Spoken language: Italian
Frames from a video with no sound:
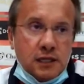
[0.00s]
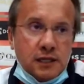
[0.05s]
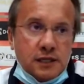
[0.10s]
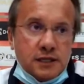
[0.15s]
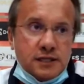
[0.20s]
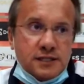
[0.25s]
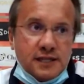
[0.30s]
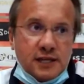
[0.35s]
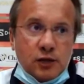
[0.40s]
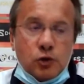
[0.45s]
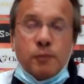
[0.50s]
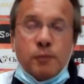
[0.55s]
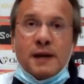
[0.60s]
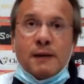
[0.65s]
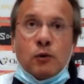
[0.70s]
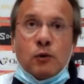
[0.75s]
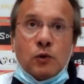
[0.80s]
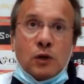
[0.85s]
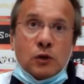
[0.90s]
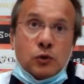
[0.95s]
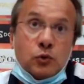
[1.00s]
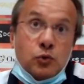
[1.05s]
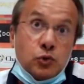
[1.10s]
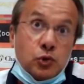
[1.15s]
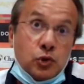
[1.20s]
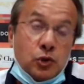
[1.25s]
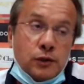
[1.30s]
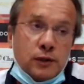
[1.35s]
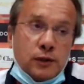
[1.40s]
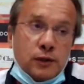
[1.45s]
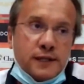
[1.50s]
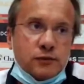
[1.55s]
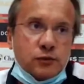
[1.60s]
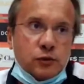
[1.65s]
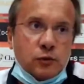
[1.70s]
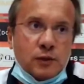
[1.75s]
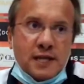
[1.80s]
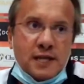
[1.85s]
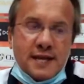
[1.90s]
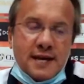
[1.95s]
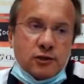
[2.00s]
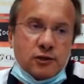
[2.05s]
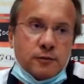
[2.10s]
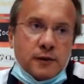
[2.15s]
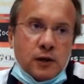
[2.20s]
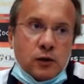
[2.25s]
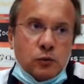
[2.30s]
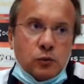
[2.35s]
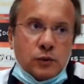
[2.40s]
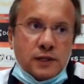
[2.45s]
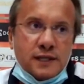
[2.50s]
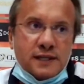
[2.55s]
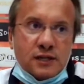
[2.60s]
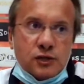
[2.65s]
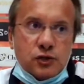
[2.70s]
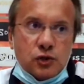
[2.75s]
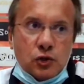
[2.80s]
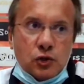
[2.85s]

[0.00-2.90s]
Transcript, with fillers: se recuperiamo qualcuno è tanto guadagnato, perché comunque tre